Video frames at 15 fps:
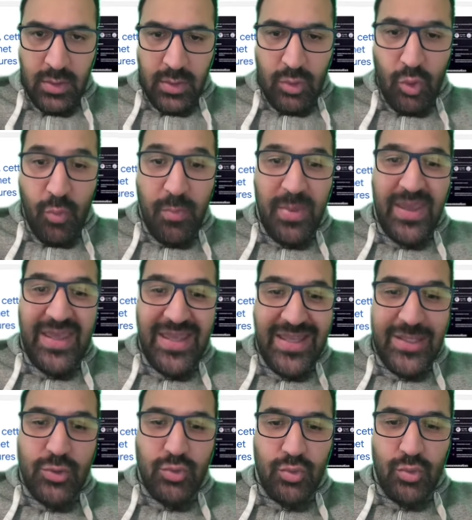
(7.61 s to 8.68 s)
le
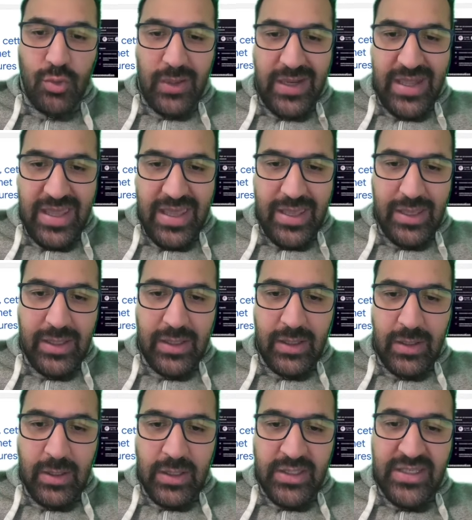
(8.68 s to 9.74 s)
pays du nucléaire,
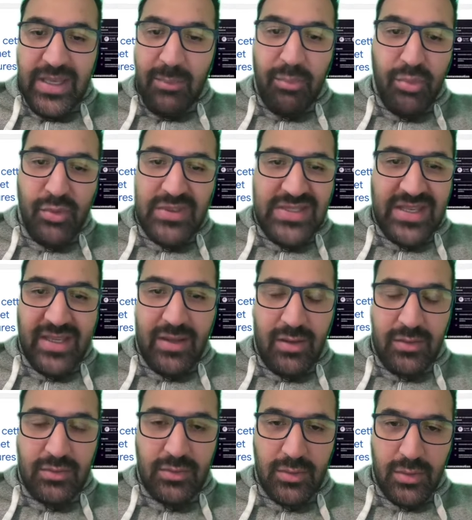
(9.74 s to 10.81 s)
qui a plus de
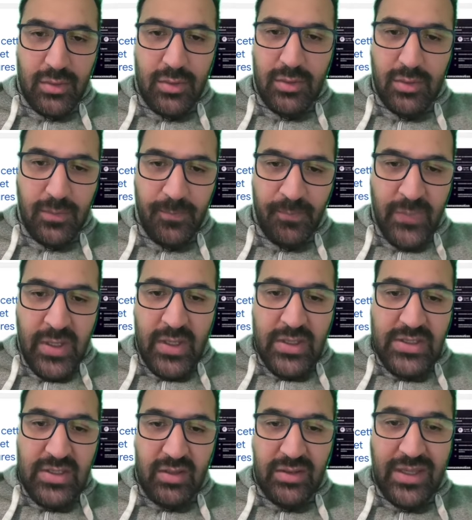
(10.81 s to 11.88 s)
50 euh,
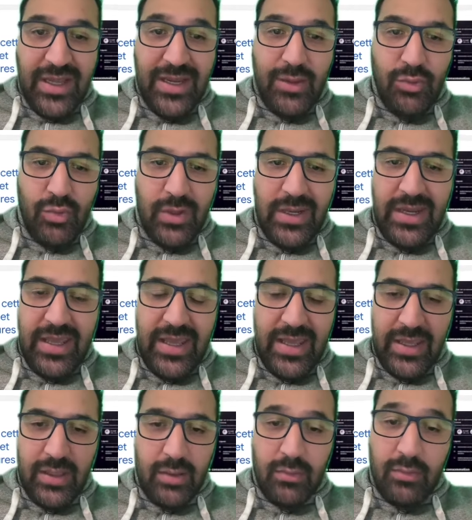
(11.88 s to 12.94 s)
centrales
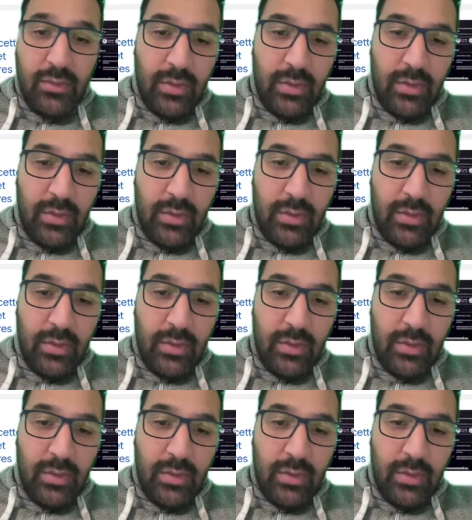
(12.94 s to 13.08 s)
nucléaires